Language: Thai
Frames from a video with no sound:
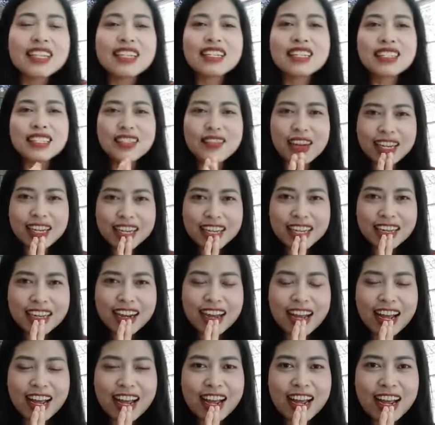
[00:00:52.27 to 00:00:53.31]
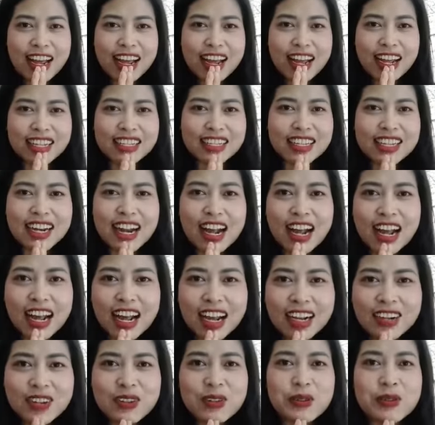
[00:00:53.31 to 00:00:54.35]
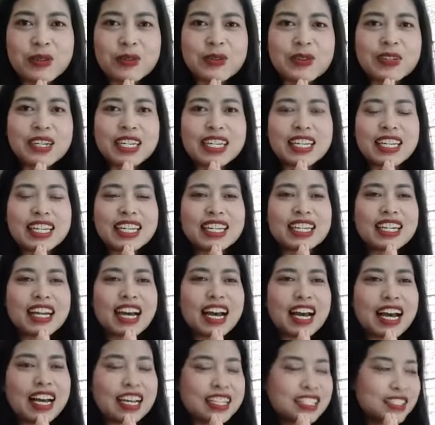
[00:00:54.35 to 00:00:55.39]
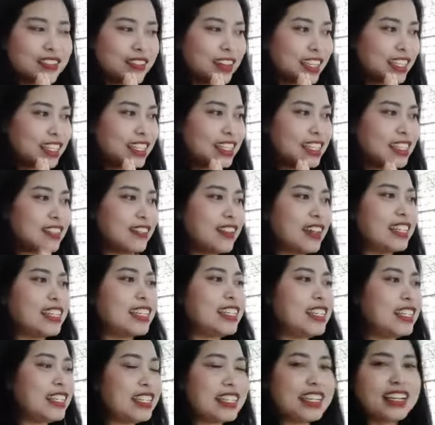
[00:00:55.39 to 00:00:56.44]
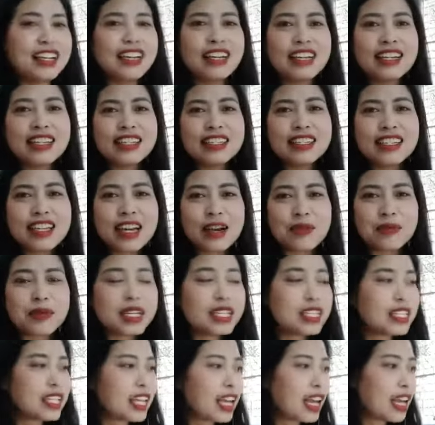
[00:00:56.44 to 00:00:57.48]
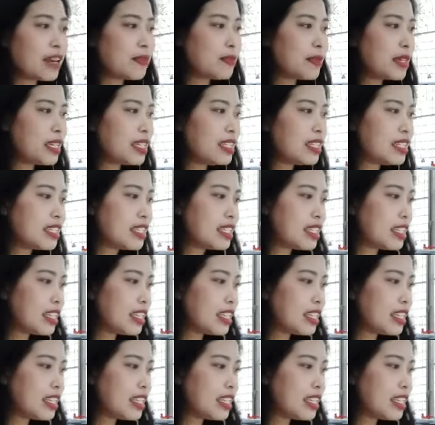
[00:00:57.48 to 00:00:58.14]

สวัสดีค่ะ ที่รักครูนุดีนะคะ สวัสดี สวัสดีเสียงพี่ชัดไหมเอ่ย